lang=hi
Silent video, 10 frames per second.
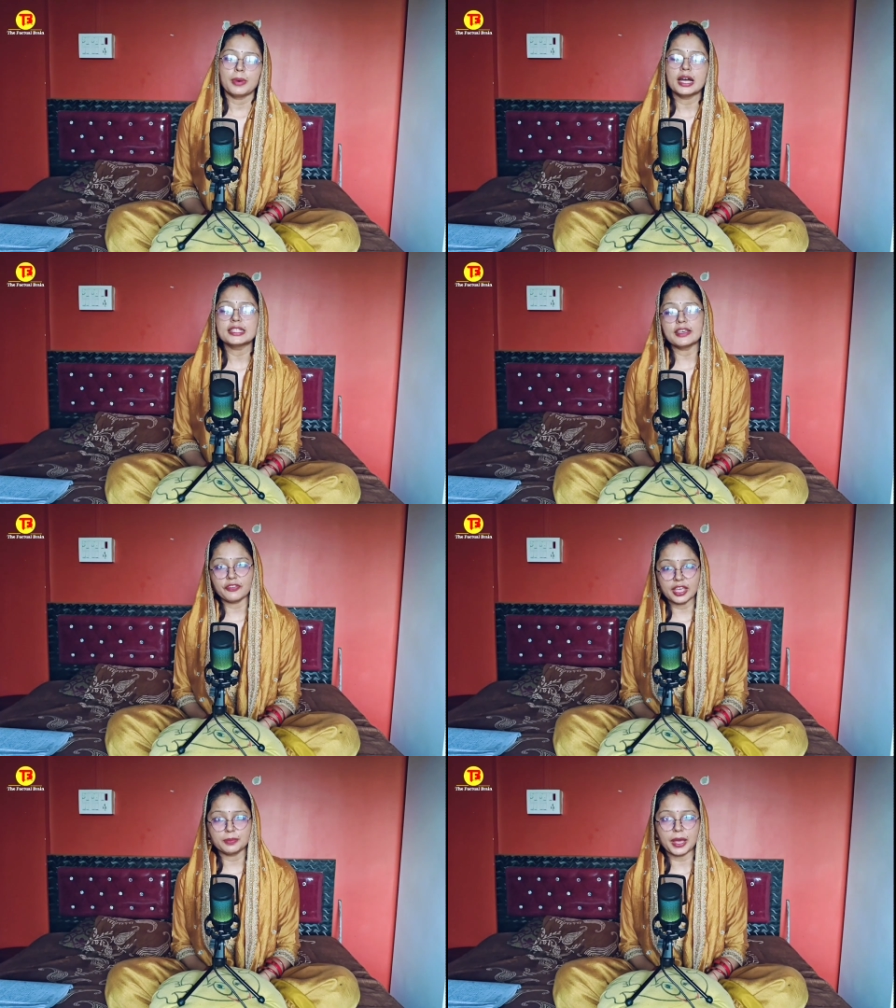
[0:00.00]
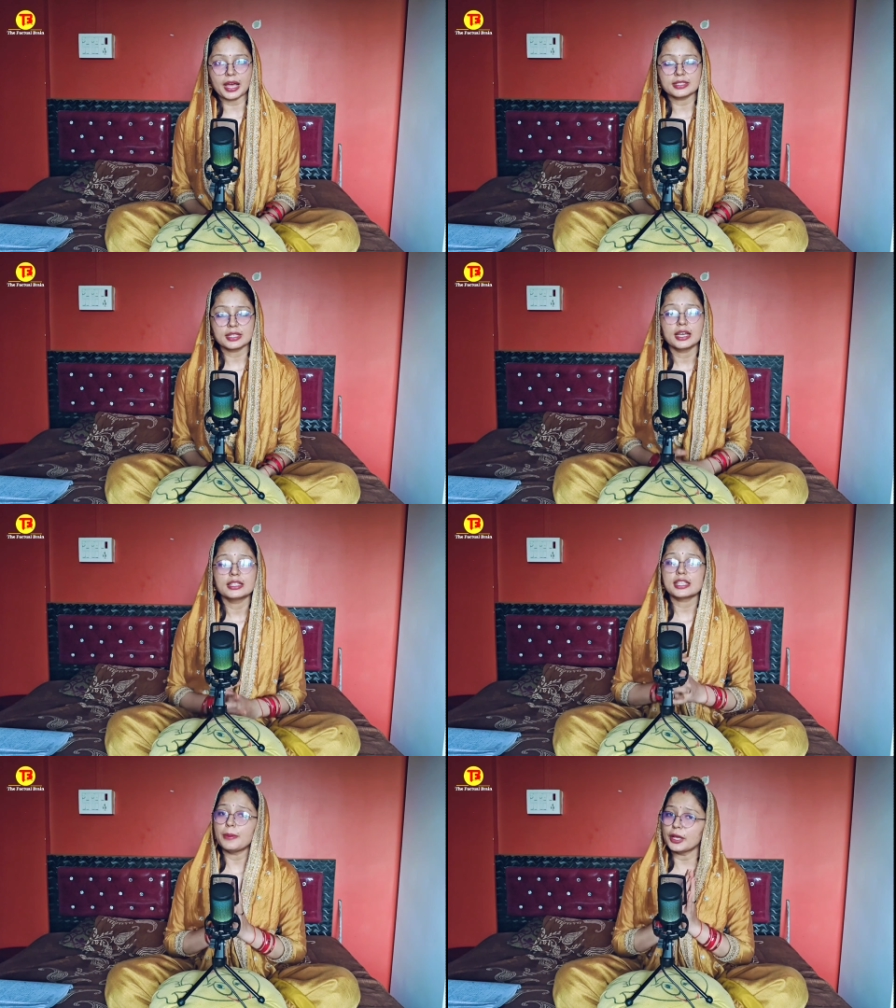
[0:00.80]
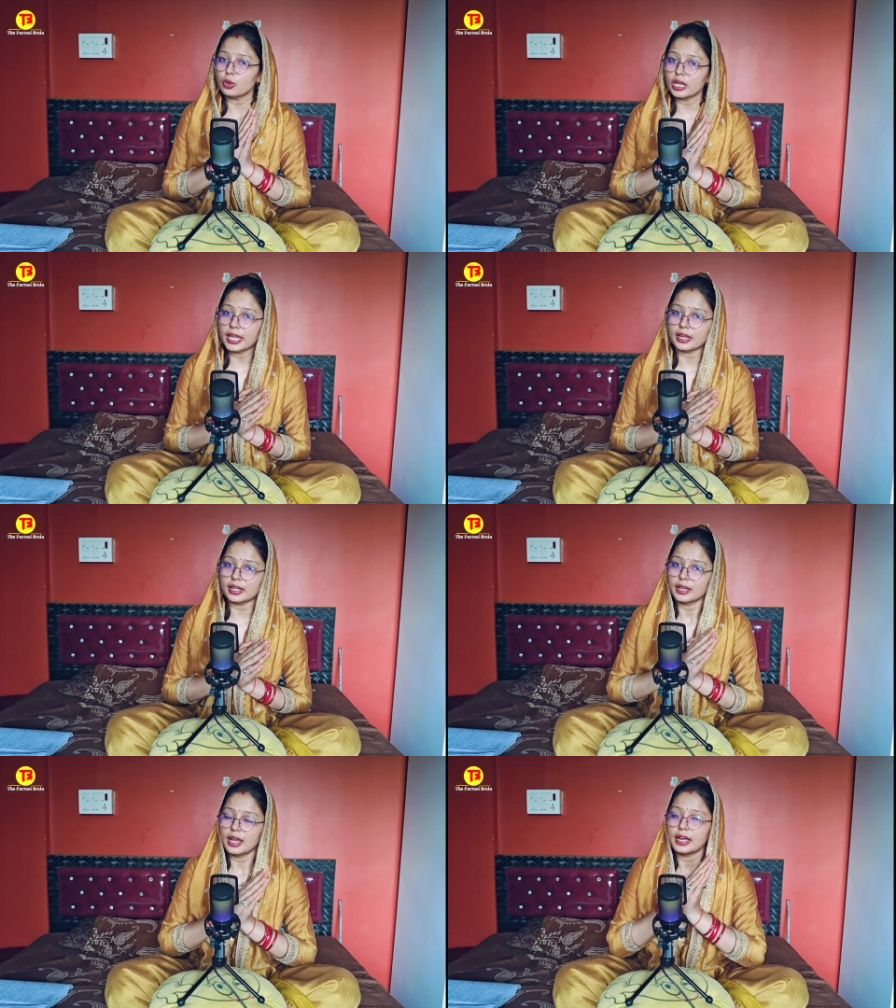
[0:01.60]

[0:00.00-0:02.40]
महर्षि वेद व्यास सभी को लेकर